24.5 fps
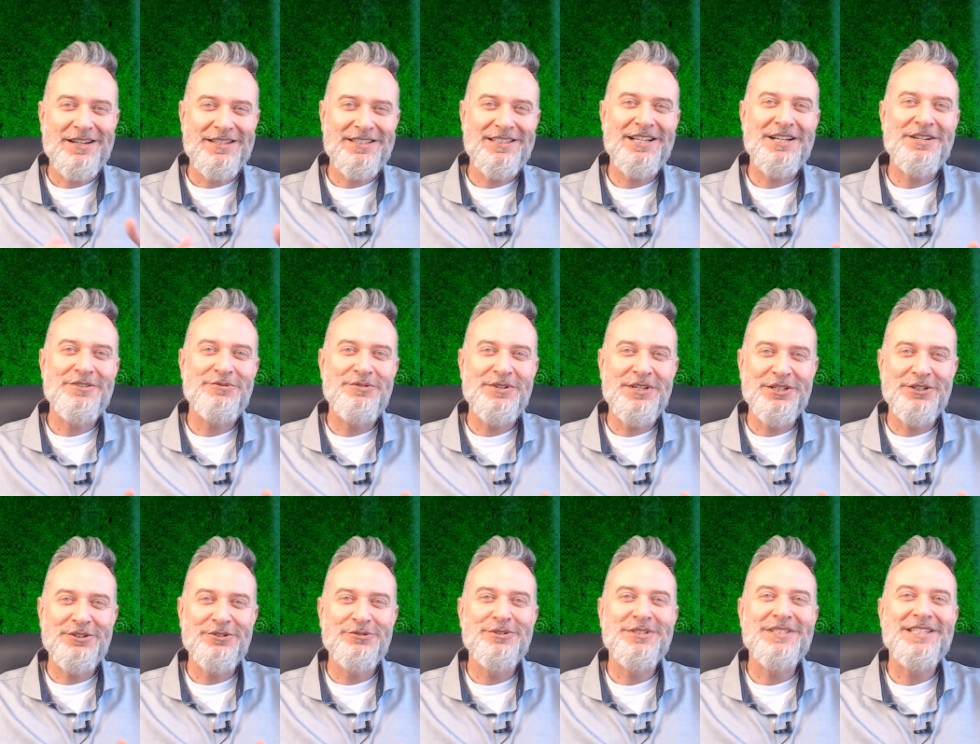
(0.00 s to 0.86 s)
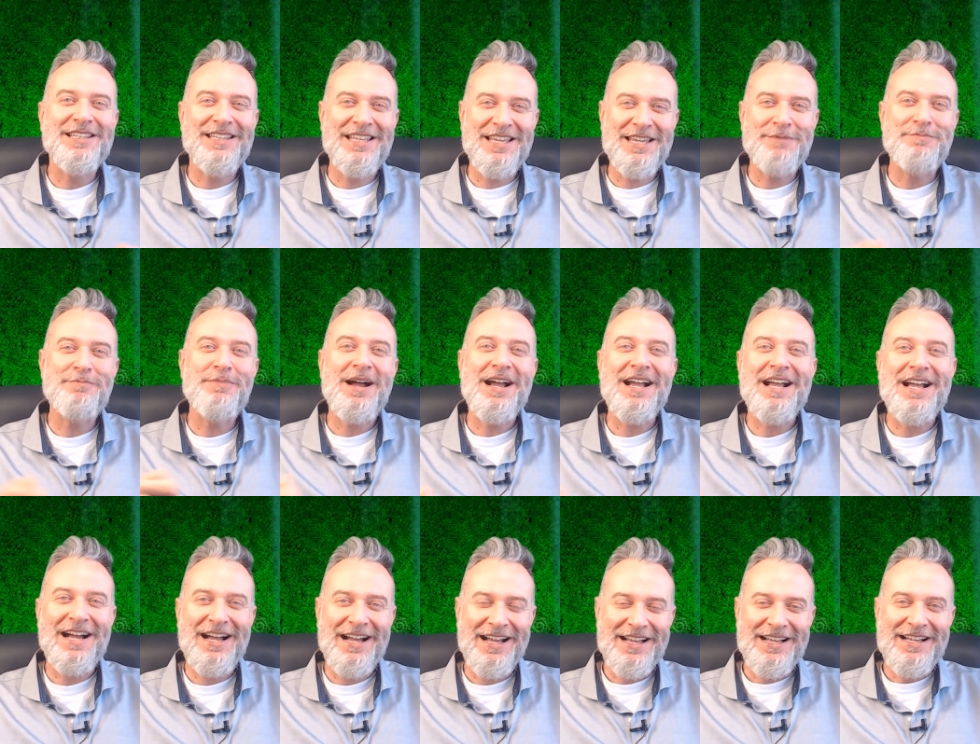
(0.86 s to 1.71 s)
serviço você tem que
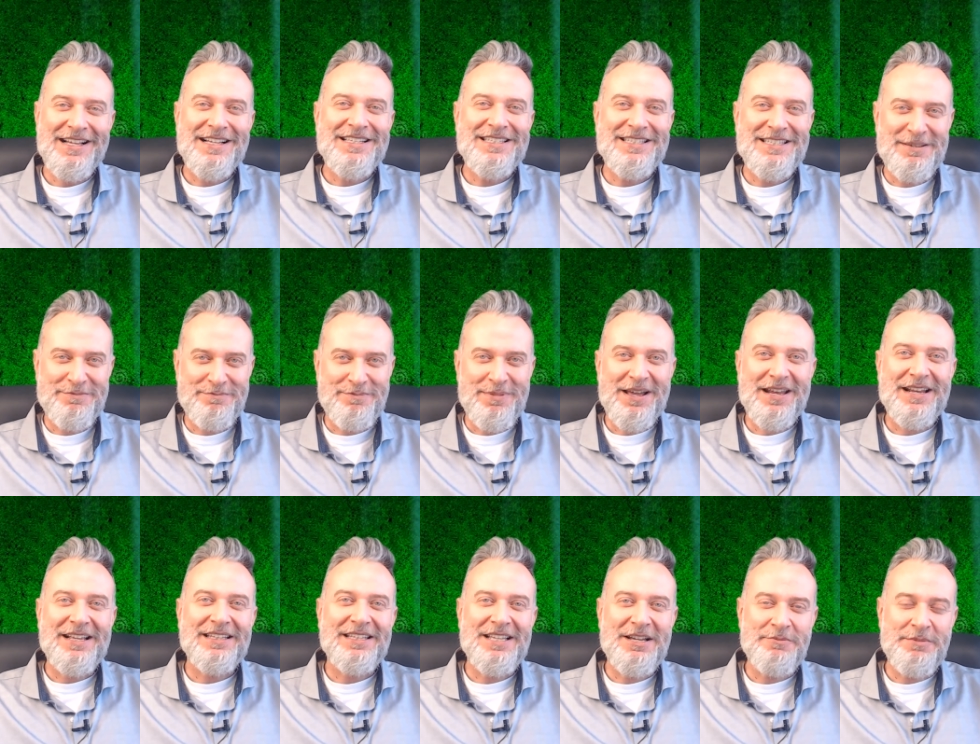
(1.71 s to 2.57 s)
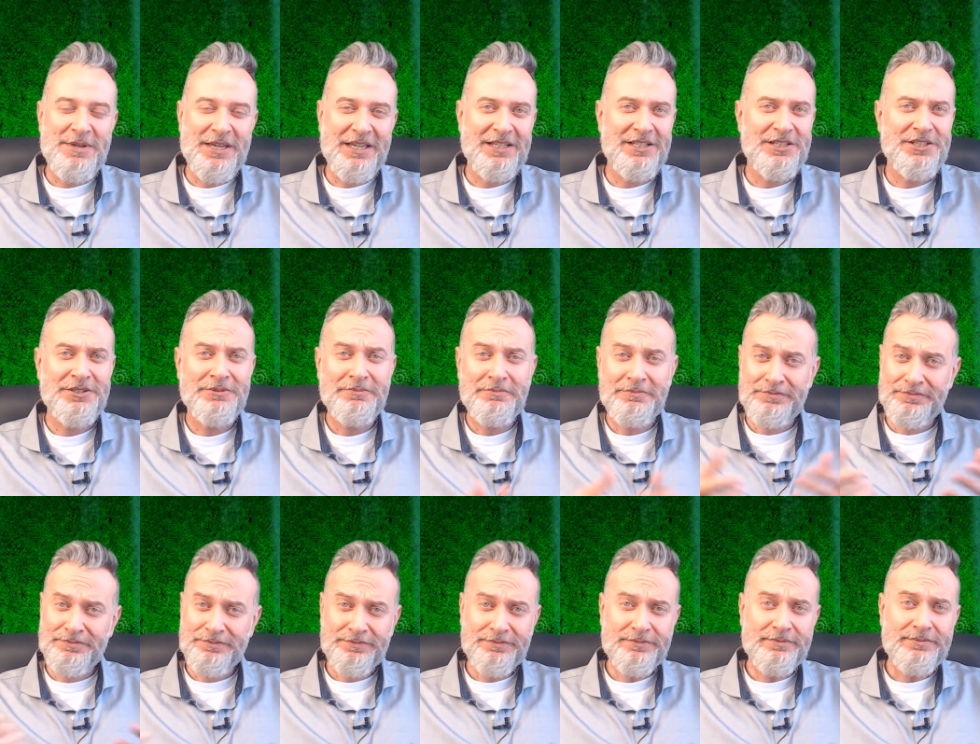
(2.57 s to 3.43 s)
pagar separadamente
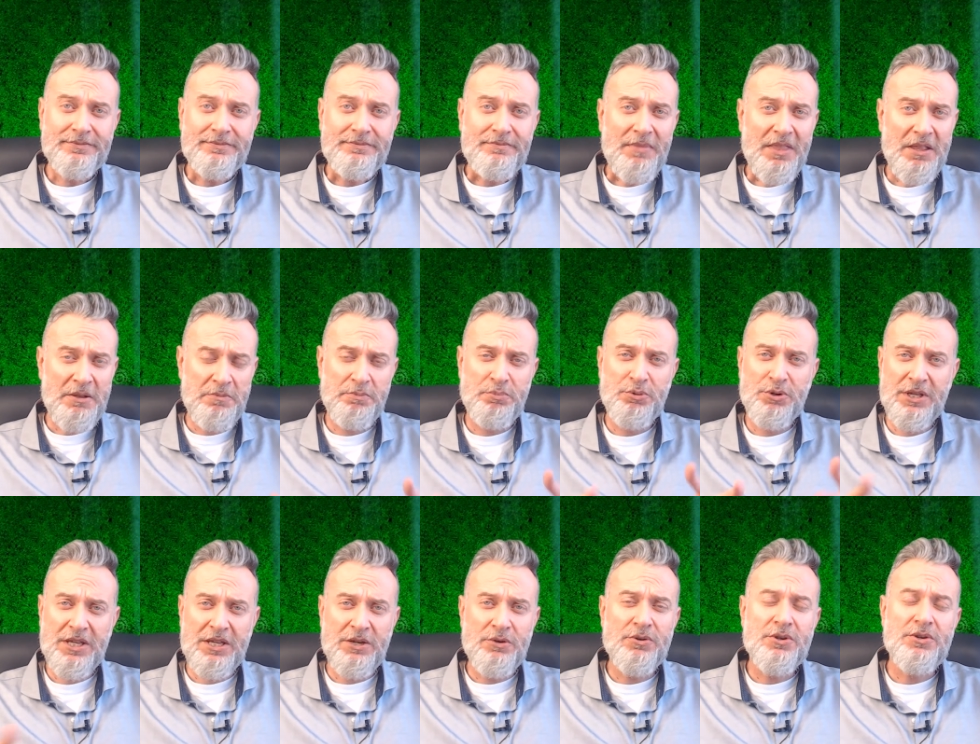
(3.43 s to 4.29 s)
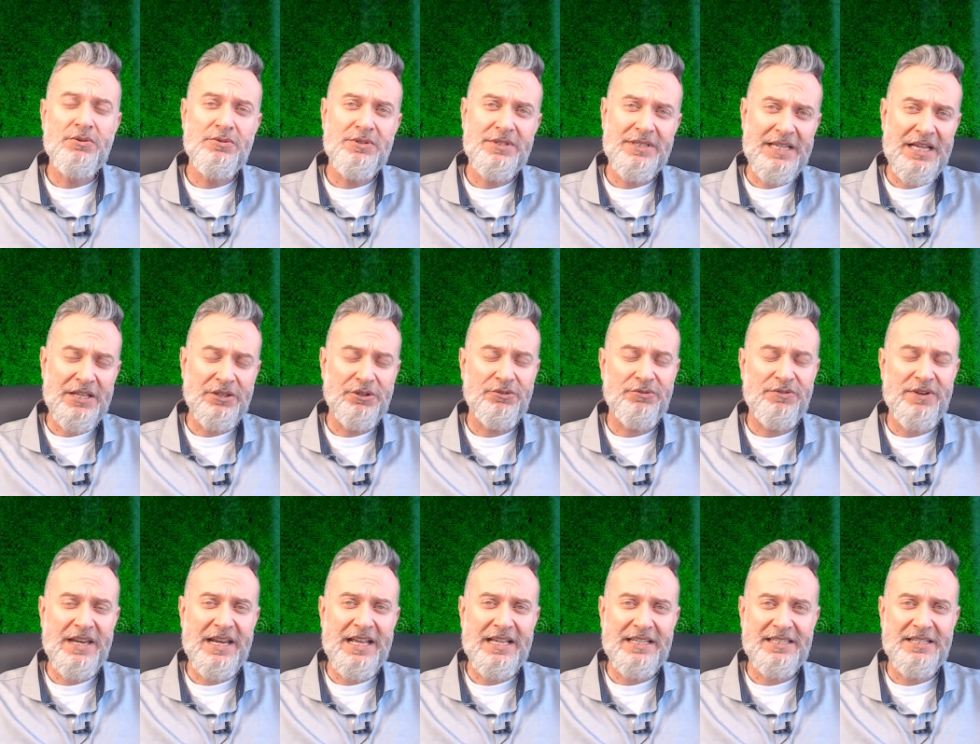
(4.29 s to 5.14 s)
porque o que o Estado
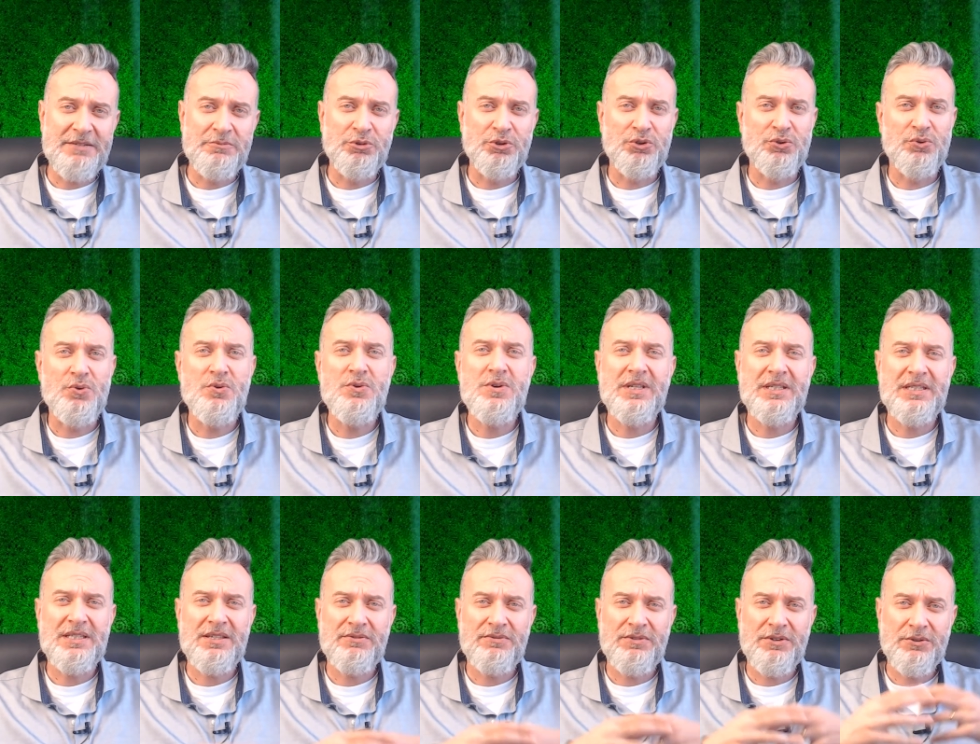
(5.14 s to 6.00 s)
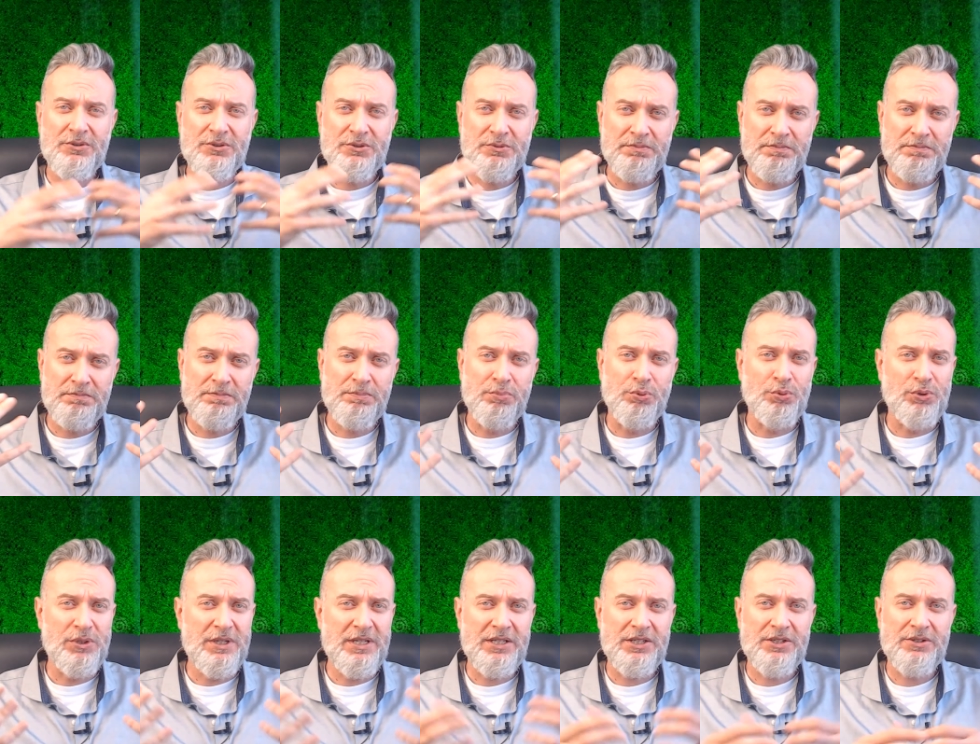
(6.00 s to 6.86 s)
oferece é muito ruim, você vê os
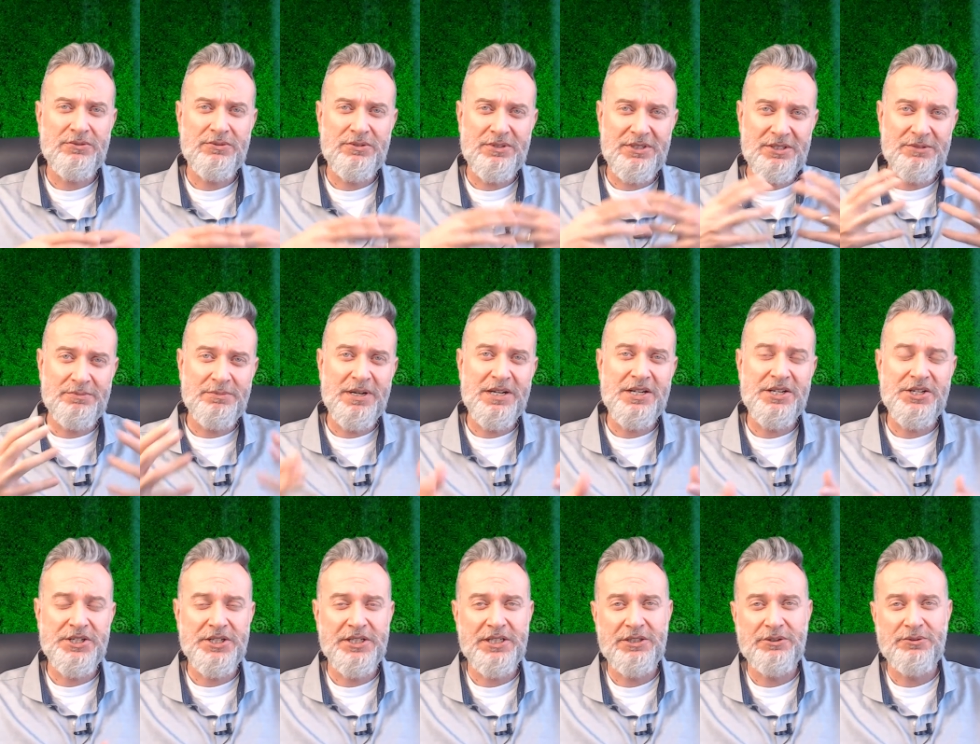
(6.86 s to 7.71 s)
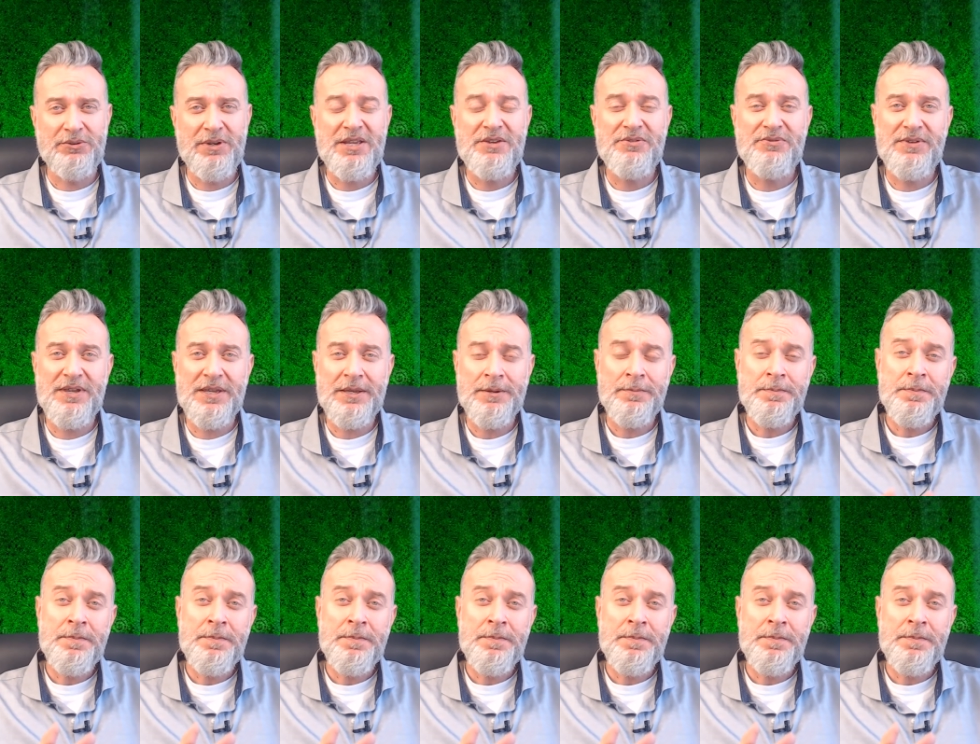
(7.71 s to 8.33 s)
políticos esbanjando, enfim.